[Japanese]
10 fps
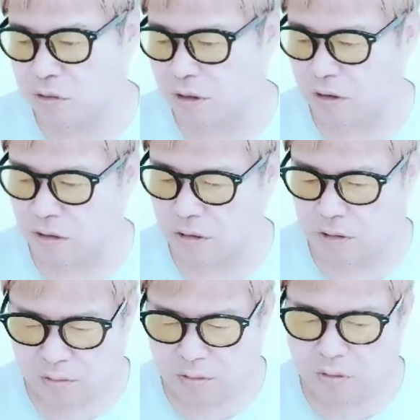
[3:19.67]
をしたい。
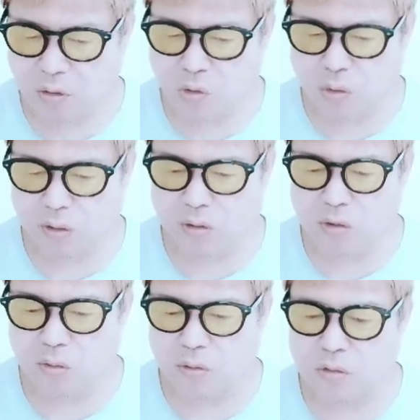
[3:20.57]
でね、両脇
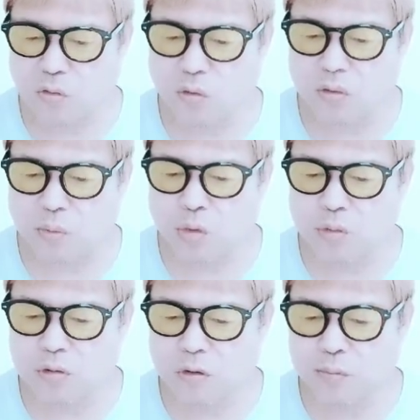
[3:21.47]
にはね、すごいです。
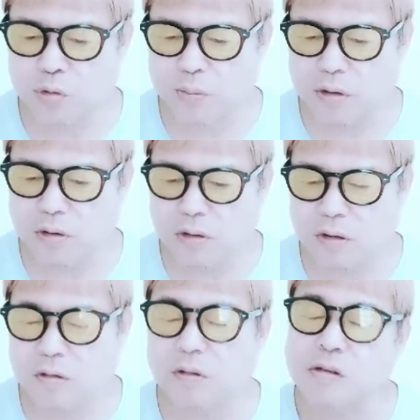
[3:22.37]
ボブ・サップと
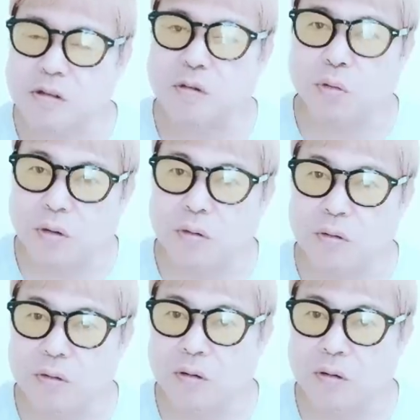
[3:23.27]
ピーター・アーツが陣取ってる。